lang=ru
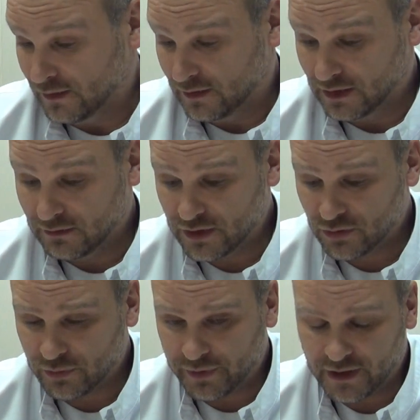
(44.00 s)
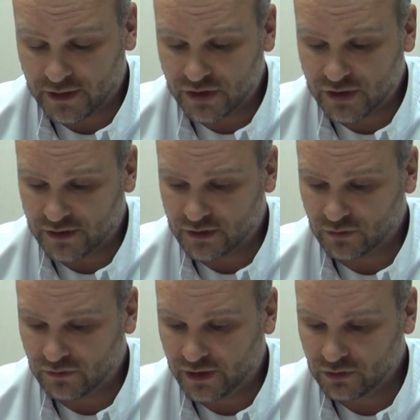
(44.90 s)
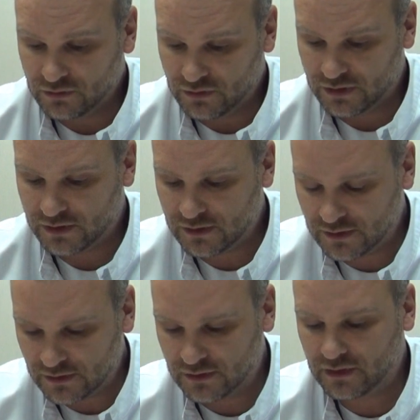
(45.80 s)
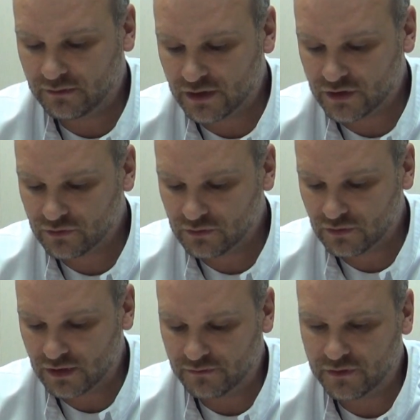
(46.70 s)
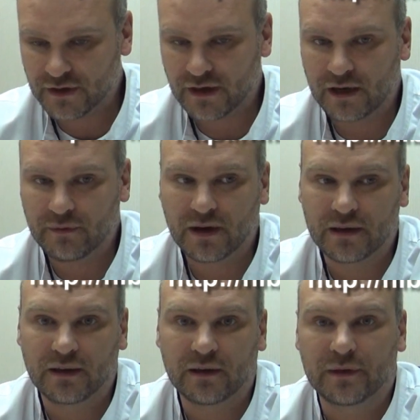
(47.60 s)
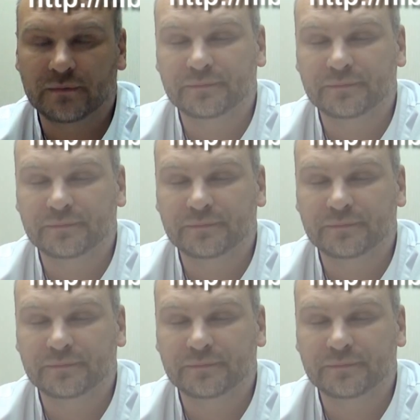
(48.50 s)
И давайте уже прекращать эту войну, навязываемую нам федеральными каналами.